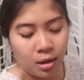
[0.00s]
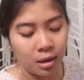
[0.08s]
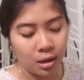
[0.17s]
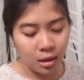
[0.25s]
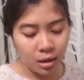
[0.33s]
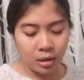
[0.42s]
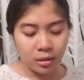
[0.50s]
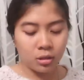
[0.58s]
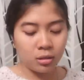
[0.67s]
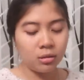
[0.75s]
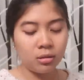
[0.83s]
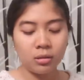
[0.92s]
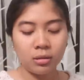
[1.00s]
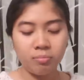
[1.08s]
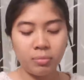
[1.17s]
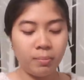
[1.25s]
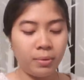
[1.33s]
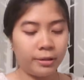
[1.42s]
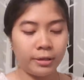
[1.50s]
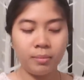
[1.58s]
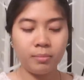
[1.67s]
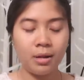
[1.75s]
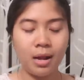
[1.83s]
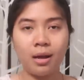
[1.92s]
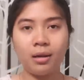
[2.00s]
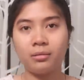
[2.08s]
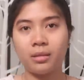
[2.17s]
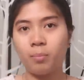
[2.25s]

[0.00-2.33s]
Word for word: Uh, noon, BB cream lang.